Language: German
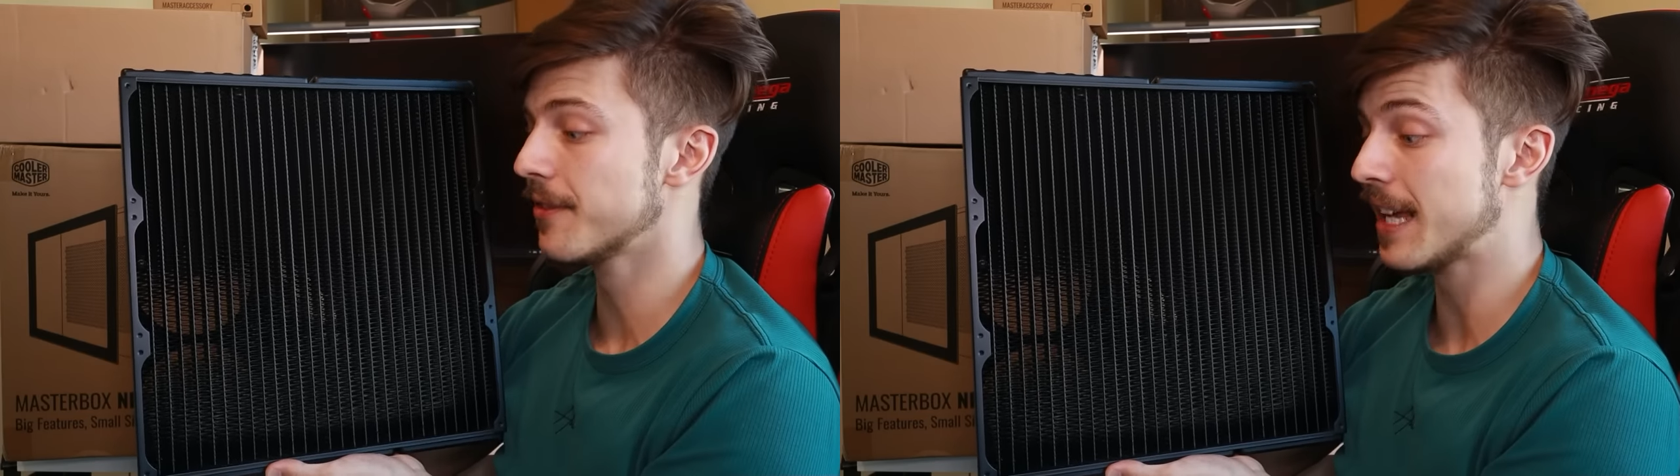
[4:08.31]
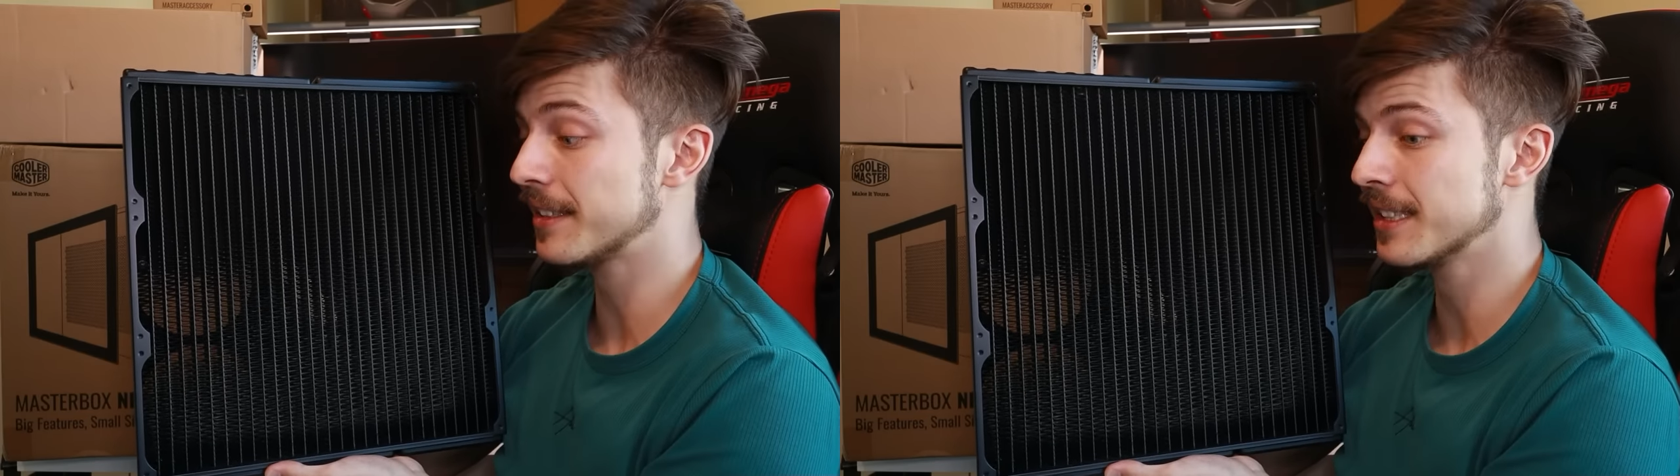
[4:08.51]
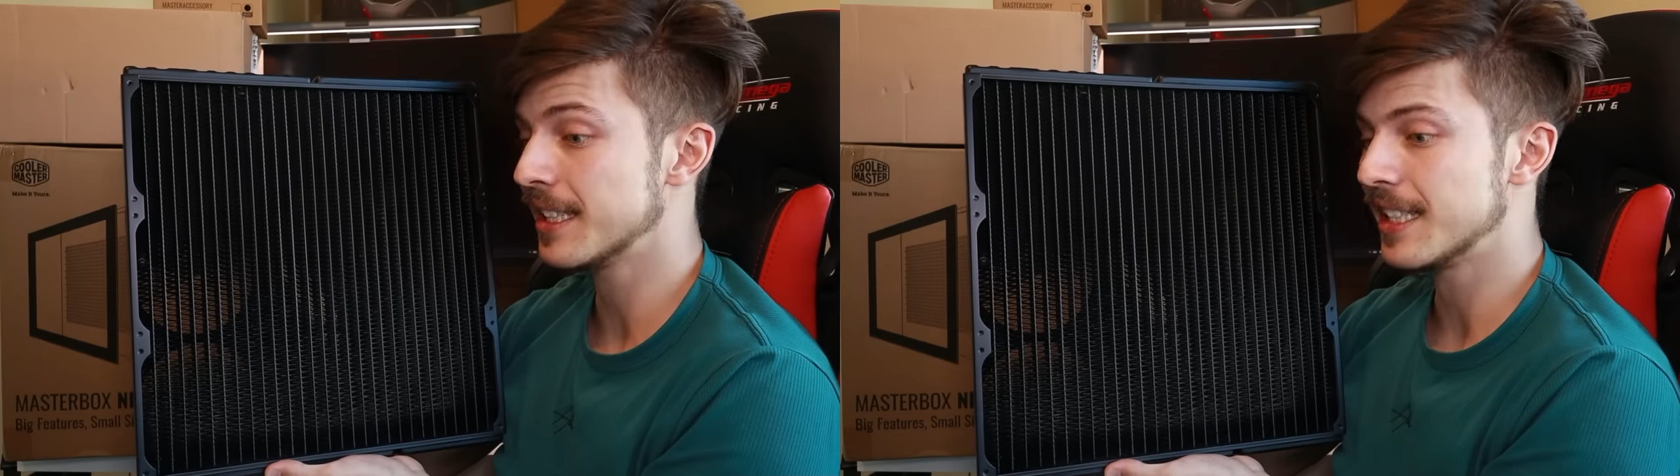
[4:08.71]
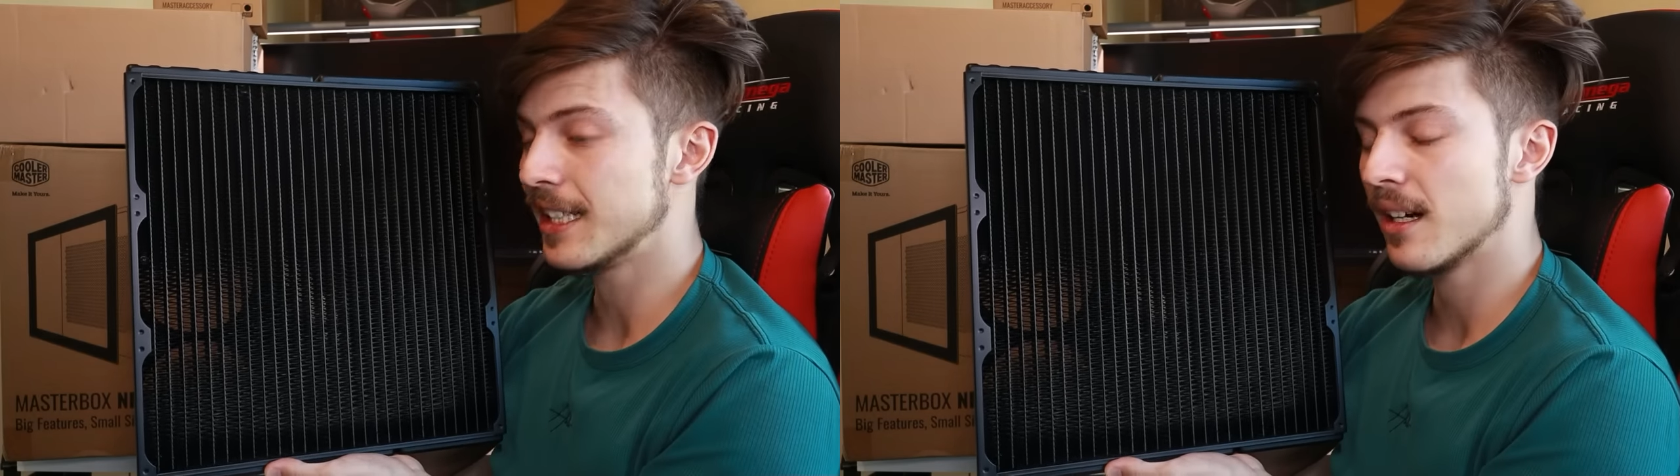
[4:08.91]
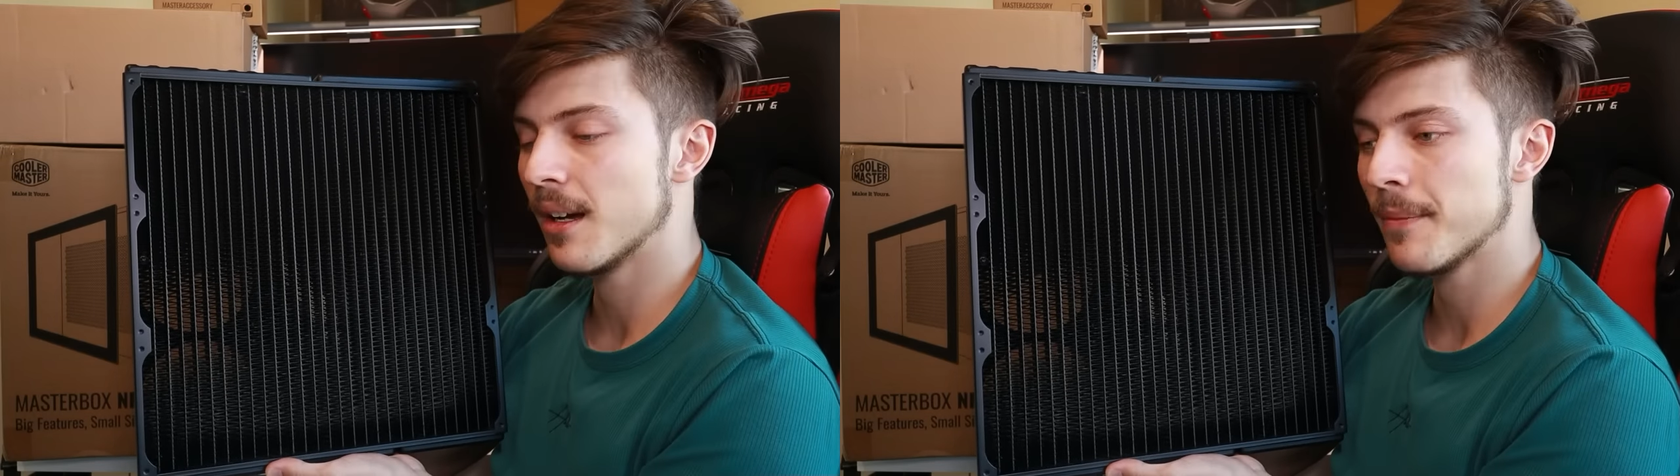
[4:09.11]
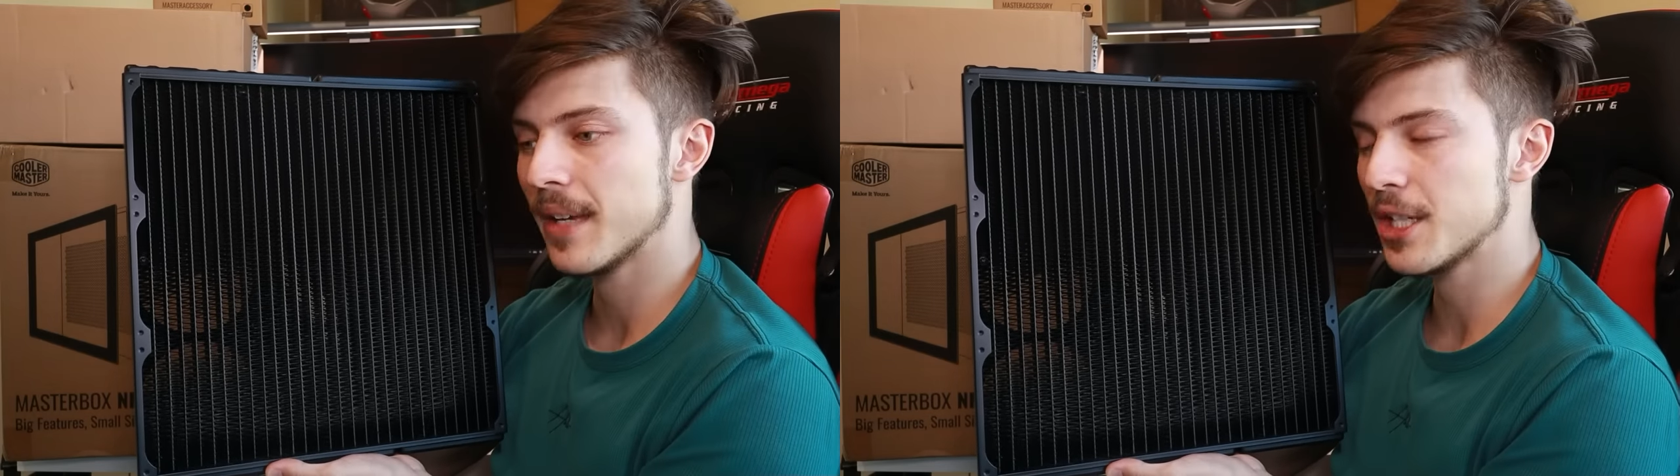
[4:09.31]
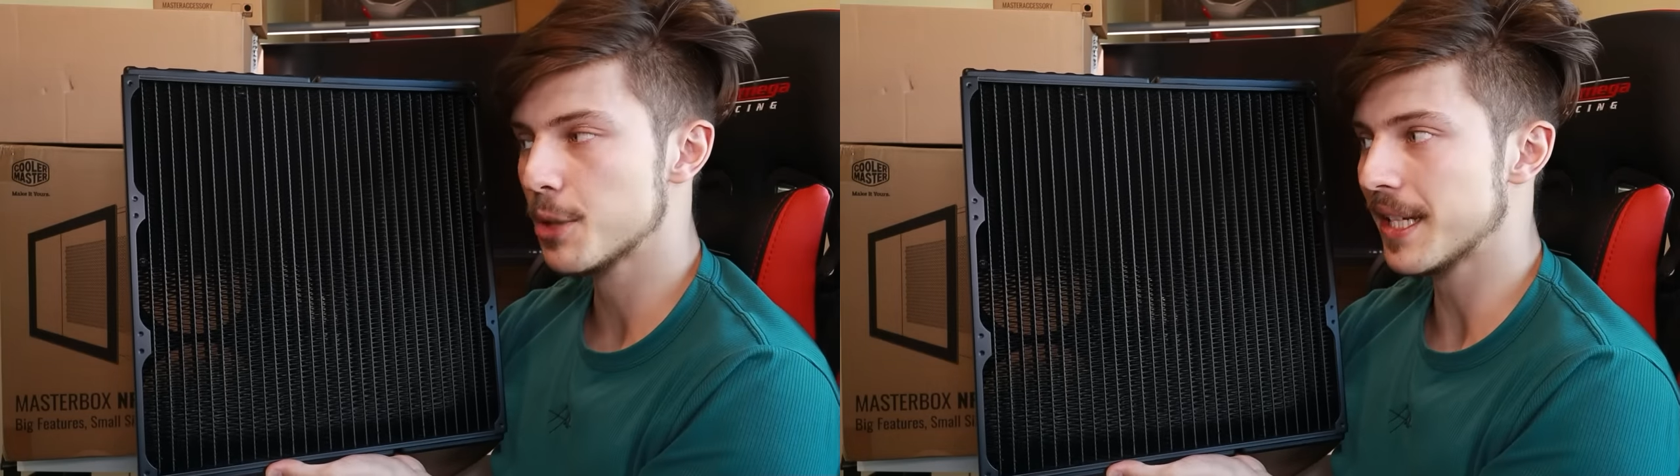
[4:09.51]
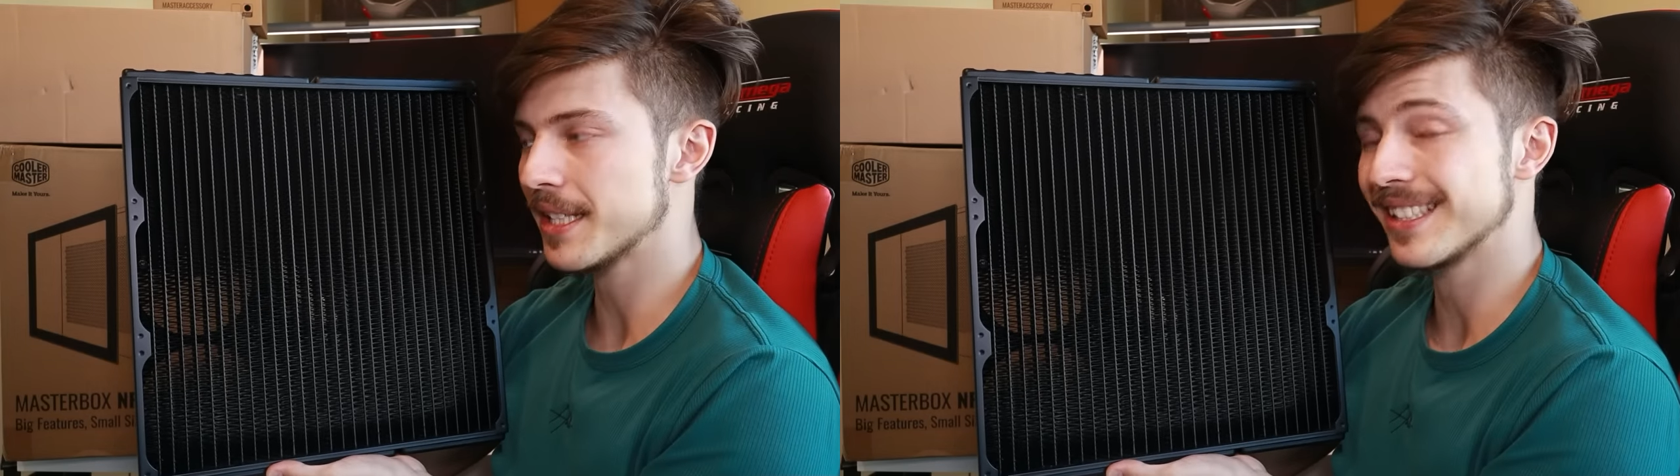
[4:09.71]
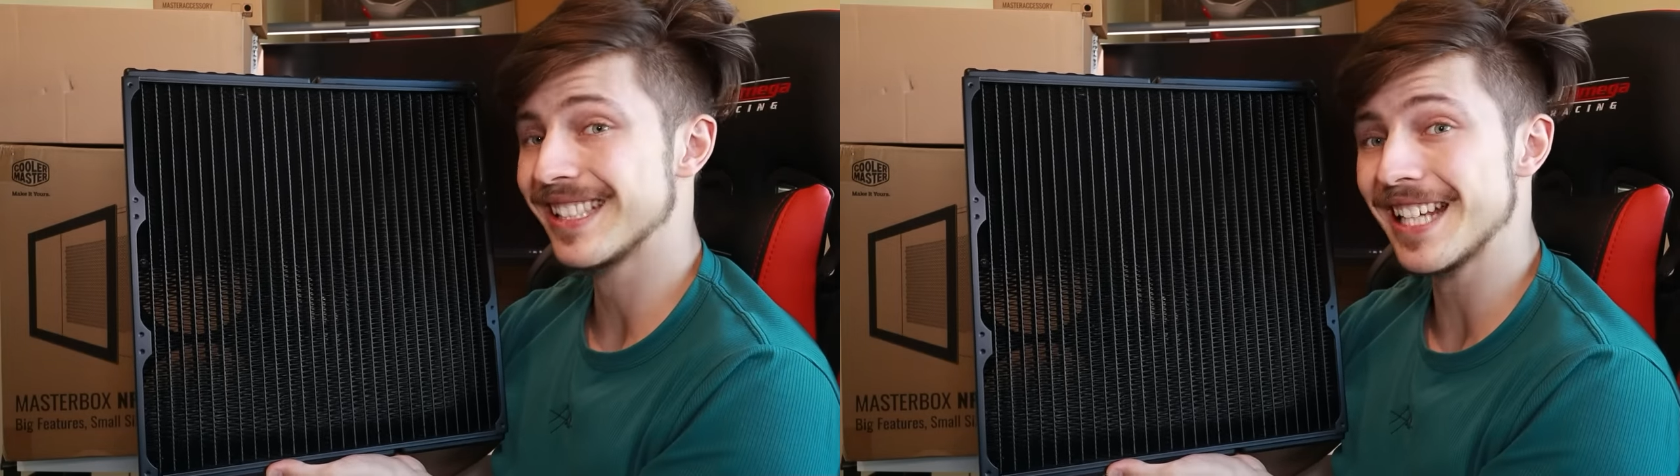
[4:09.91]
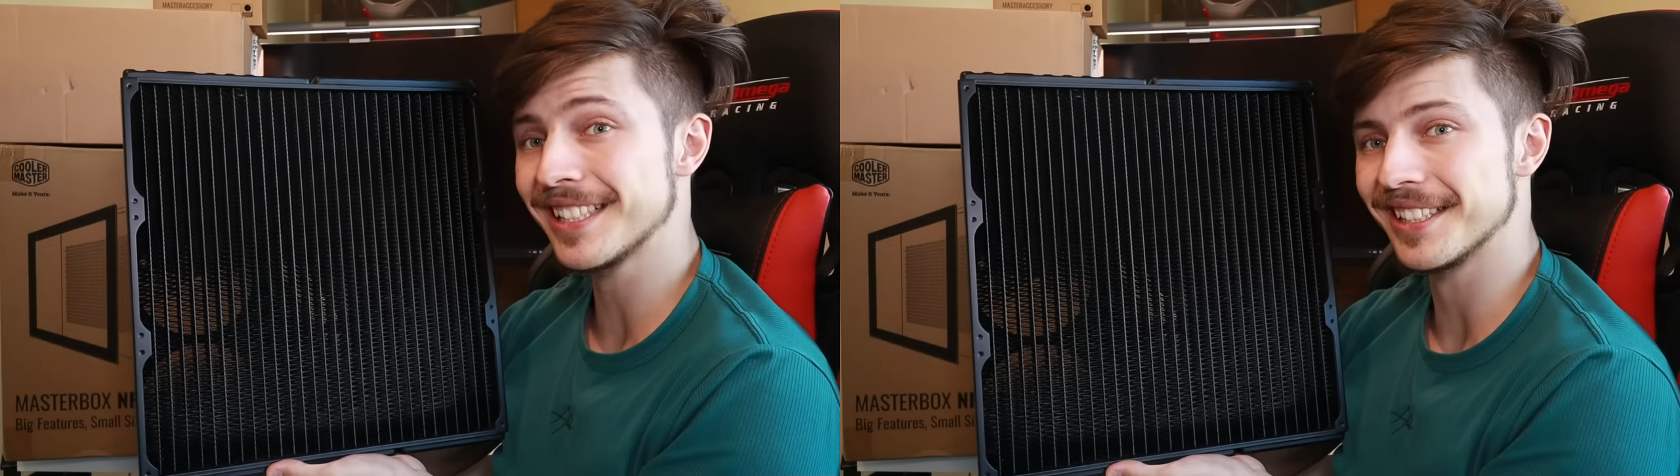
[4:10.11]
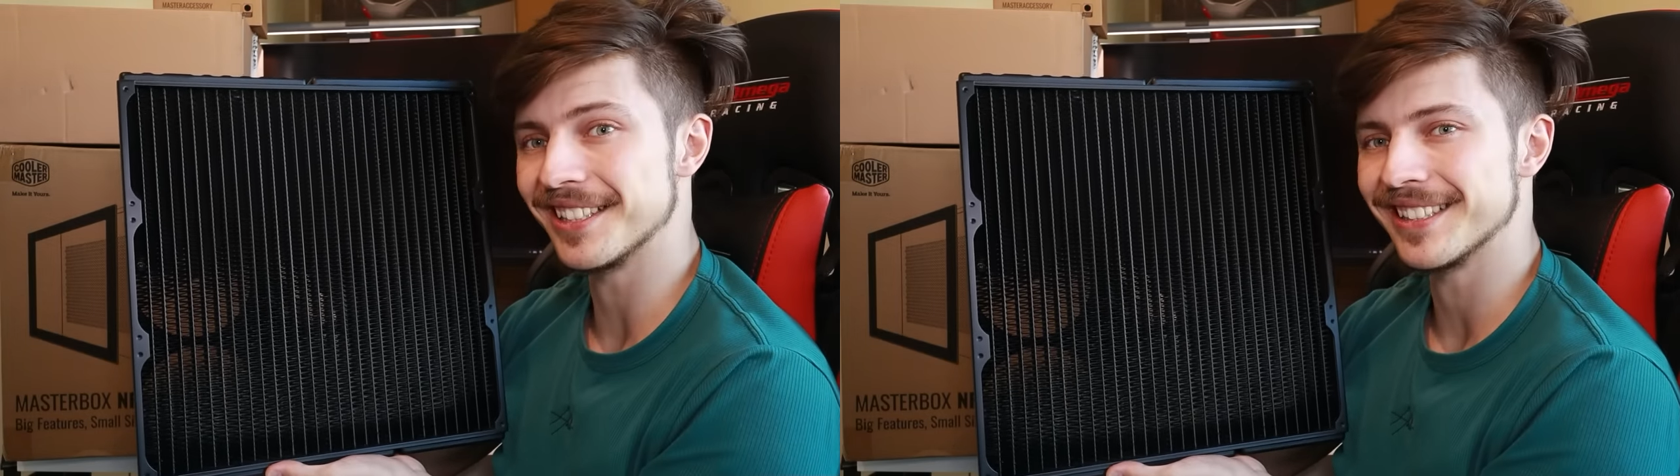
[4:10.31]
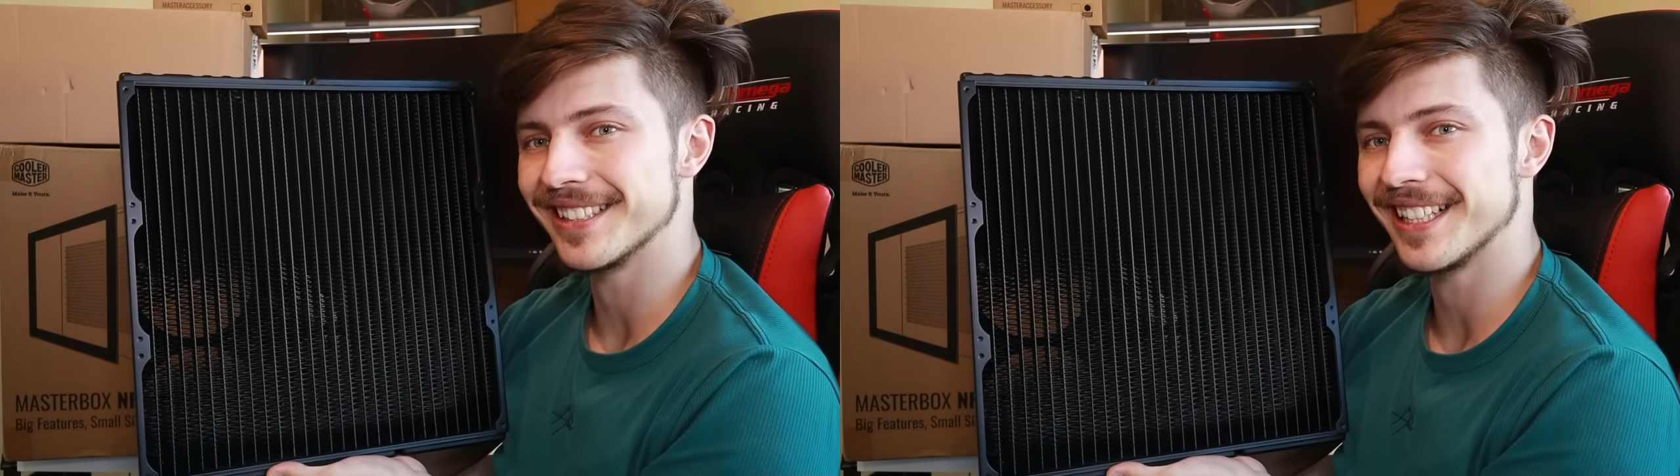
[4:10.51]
Wir werden ähm, entsprechend testen.